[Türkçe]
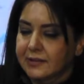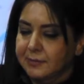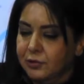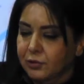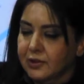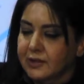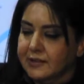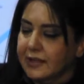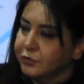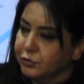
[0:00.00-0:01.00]
bir
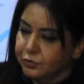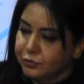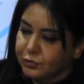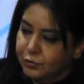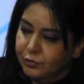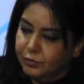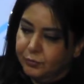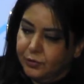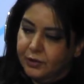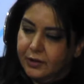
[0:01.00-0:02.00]
organizasyonunuz oldu
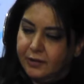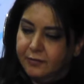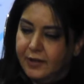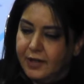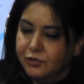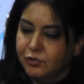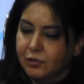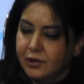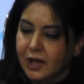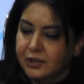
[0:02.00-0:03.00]
mu? Ve en
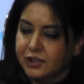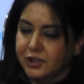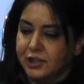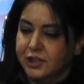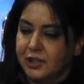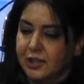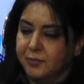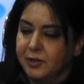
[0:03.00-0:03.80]
çok kaç kişilik bir